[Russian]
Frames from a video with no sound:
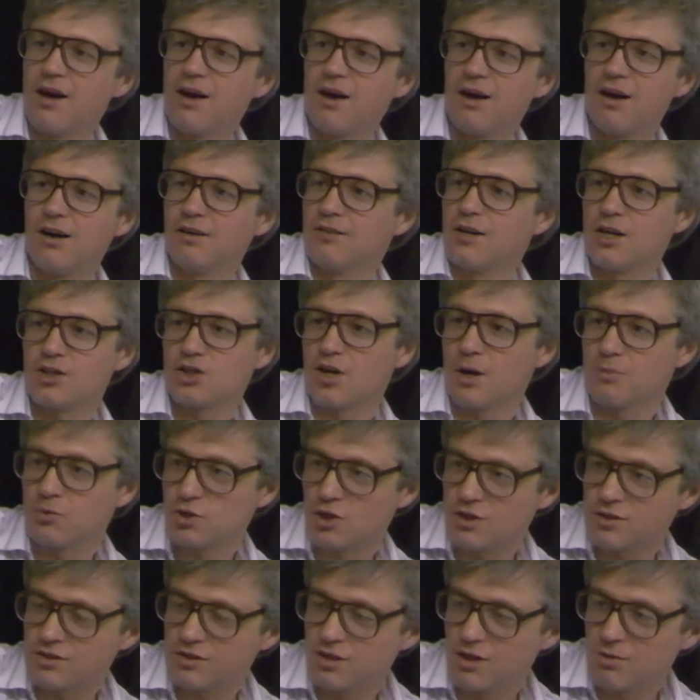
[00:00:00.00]
э, наше
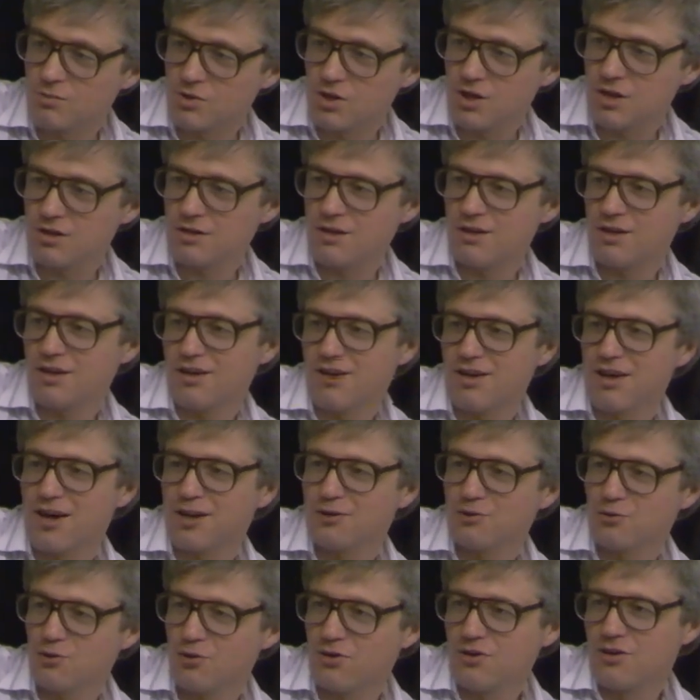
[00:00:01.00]
общественное мнение, и
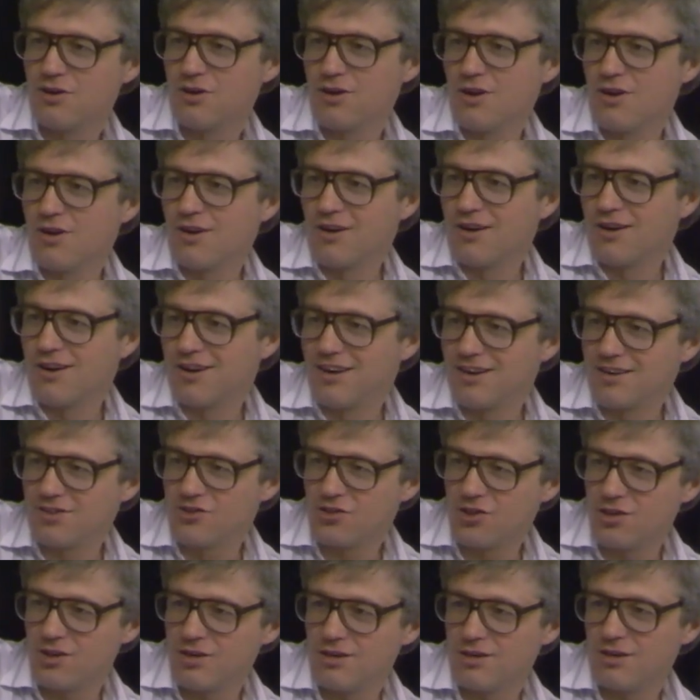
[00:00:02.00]
оно э,
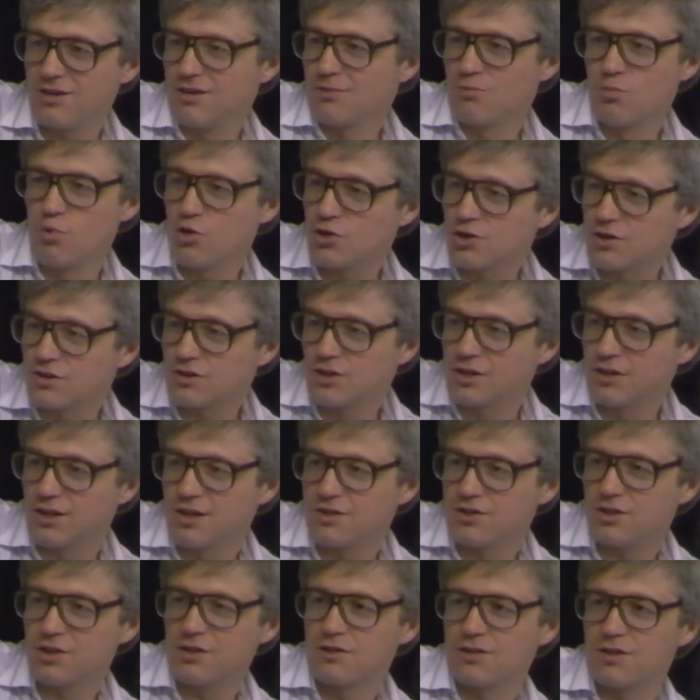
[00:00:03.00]
не может
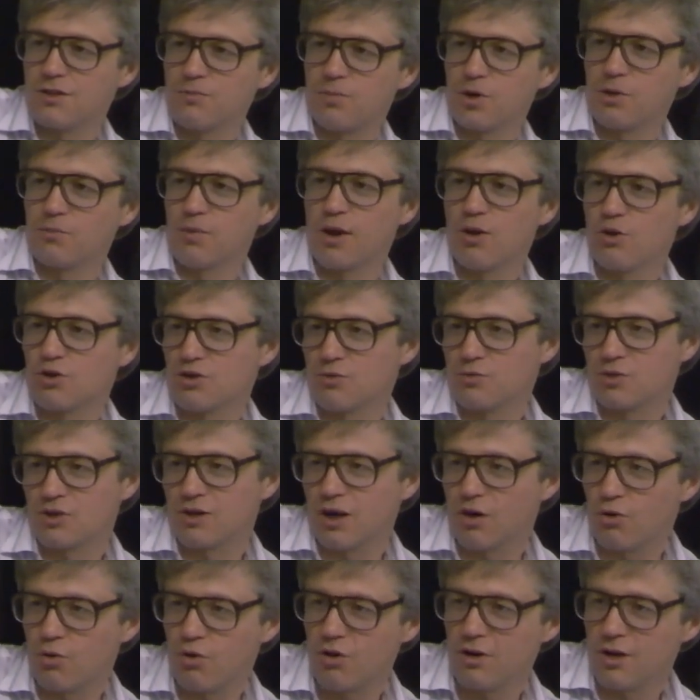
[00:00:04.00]
согласиться, предположим, с
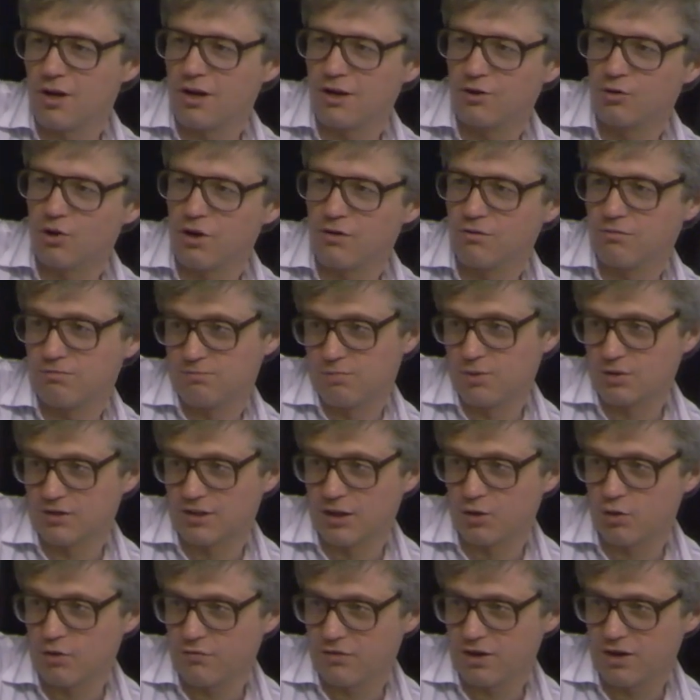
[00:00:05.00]
такой или иной
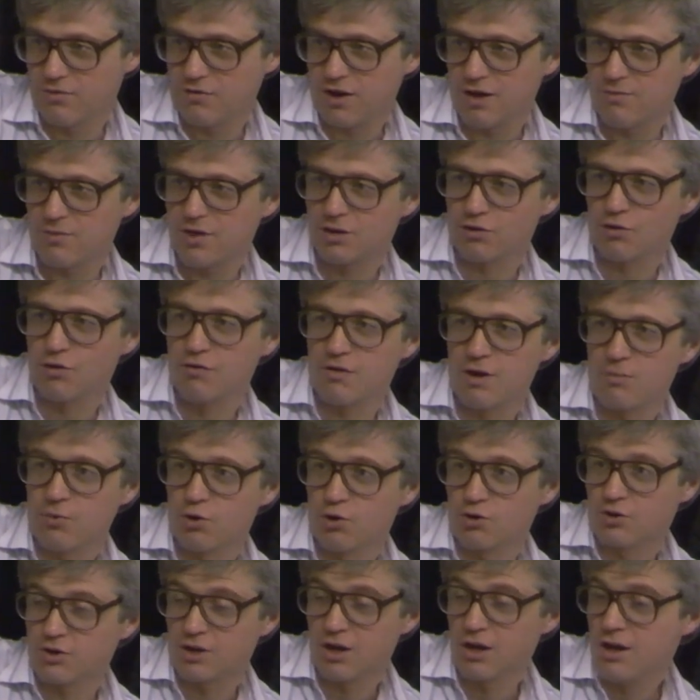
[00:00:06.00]
постановкой вами этого
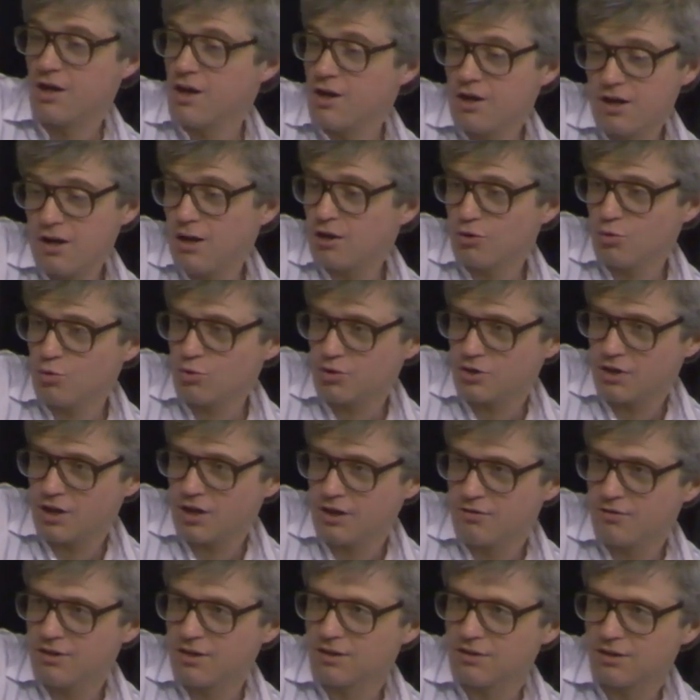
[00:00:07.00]
вопроса. Это
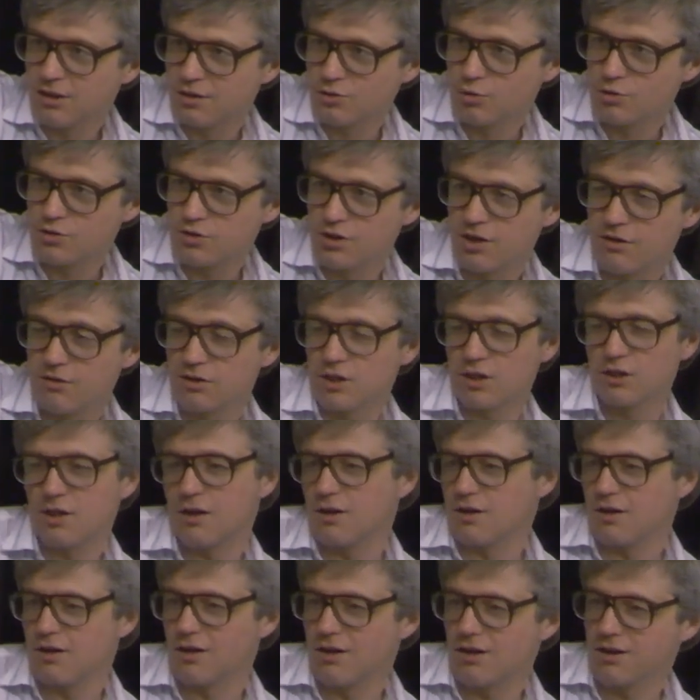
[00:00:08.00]
усиливает, это усиливает.
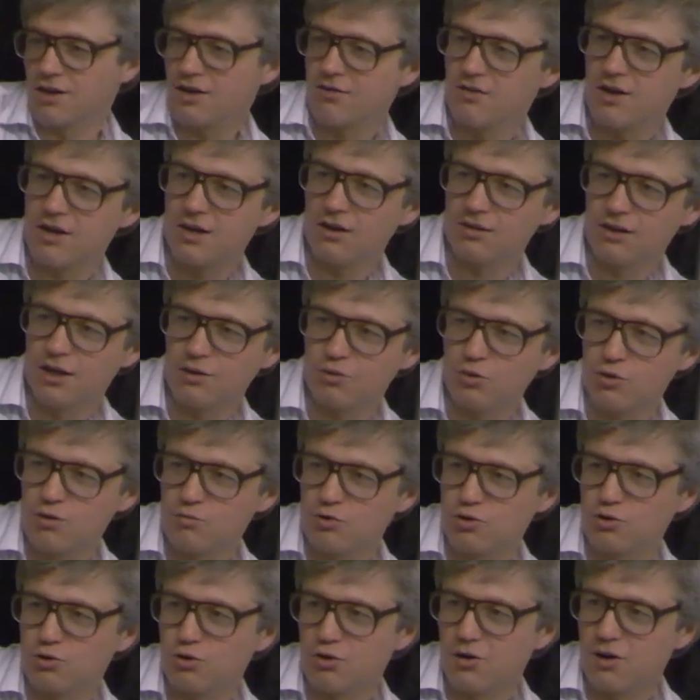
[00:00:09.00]
Это говорит о
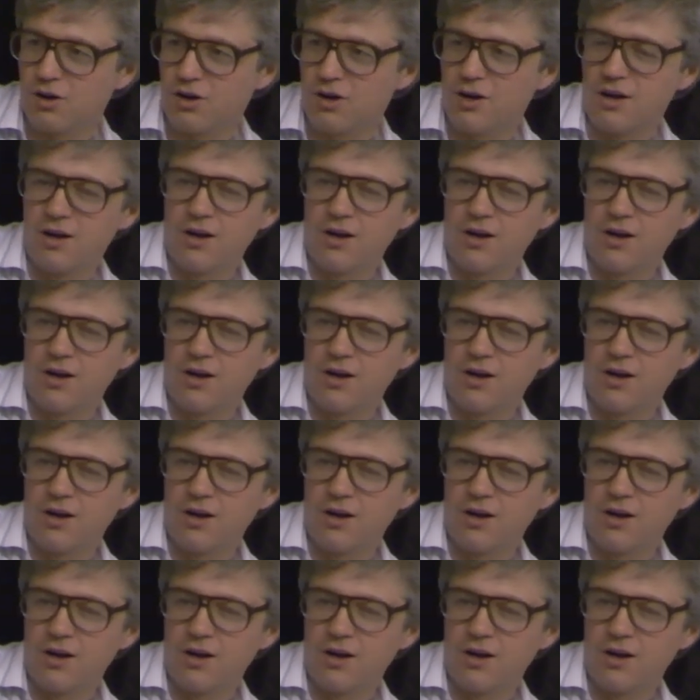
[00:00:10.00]
том, что,